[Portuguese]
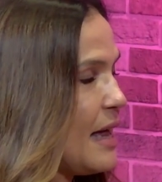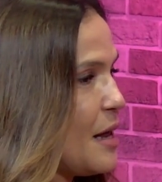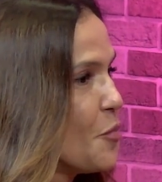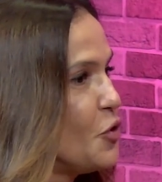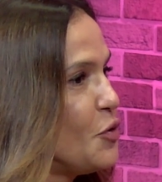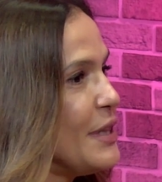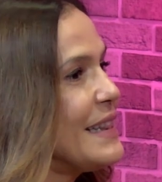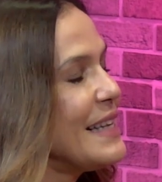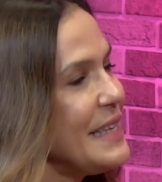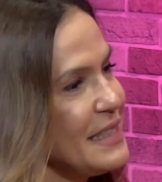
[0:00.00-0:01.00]
ela é muito
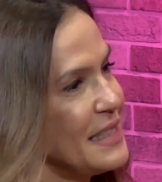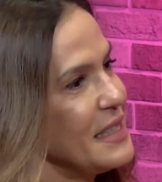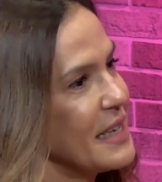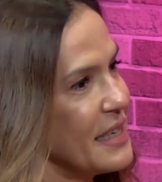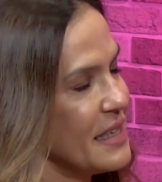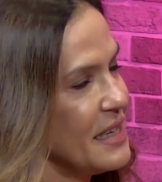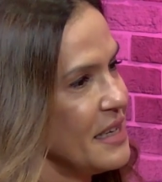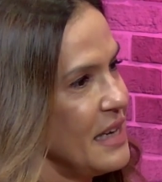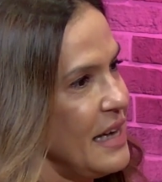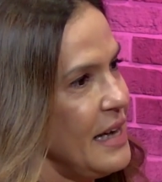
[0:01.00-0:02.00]
intrínseca
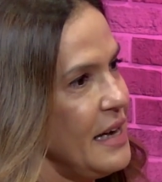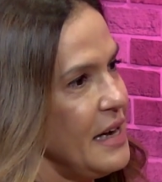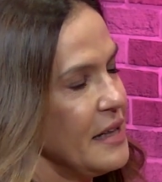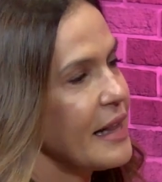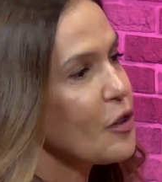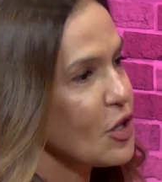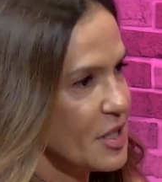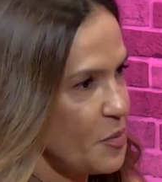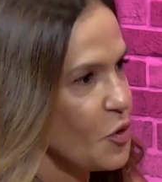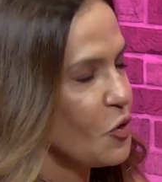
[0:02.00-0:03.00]
é, na
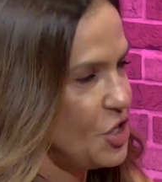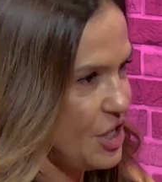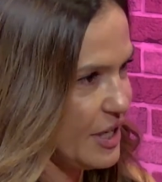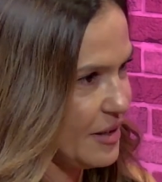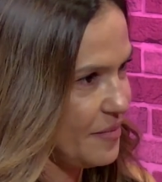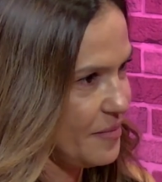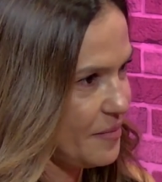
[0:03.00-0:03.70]
nossa biologia.